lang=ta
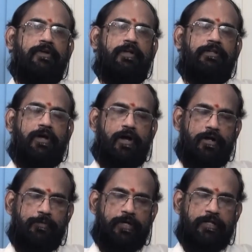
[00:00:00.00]
அந்த
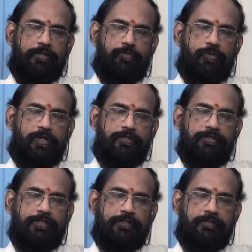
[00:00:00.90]
ஆழ்மனதை
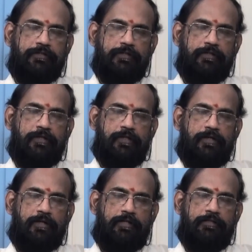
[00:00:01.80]
உணர்ந்து
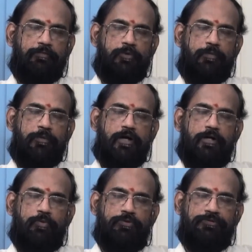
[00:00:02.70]
அதன்
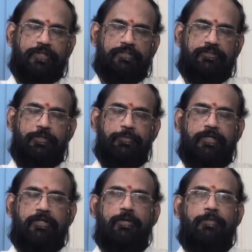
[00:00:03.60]
மூலமாக ஒரு சக்தி
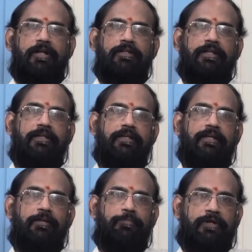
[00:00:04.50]
மிக்க மனதை
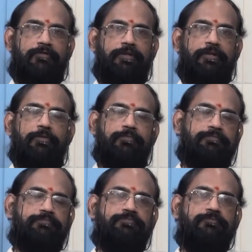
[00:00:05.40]
நீங்கள் பெற வேண்டும்
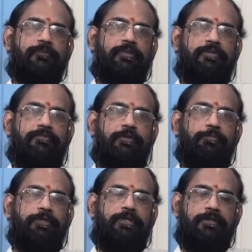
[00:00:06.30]
என்று
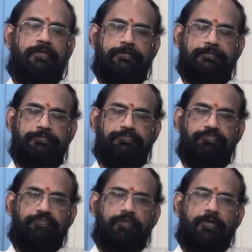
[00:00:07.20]
விரும்பி
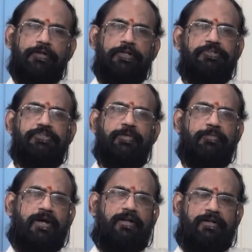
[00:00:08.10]

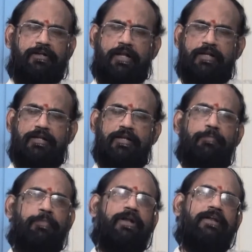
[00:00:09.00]
நிச்சயமாக நல்ல
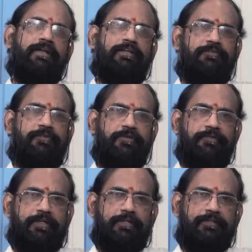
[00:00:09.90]
பலனை அது
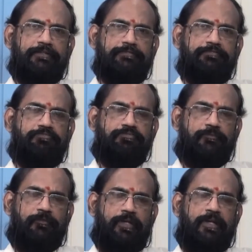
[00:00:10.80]
விளைவிக்குது
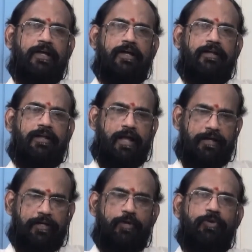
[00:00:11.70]
ஏன்னா
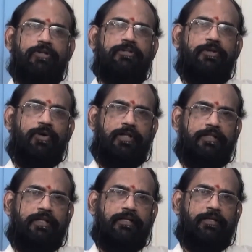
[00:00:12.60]
நான் என்ன உணர்ந்தனோ அதை
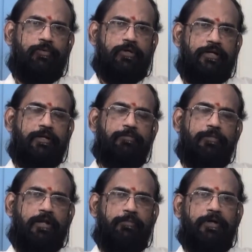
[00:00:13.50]
தான் இங்கே உங்களிடம்
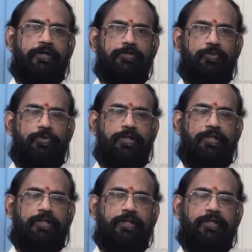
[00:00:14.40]
நான் பகிர்ந்து
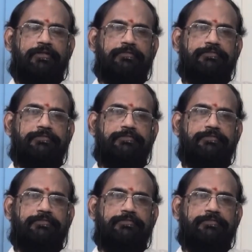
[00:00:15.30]
கொண்டிருக்கிறேன்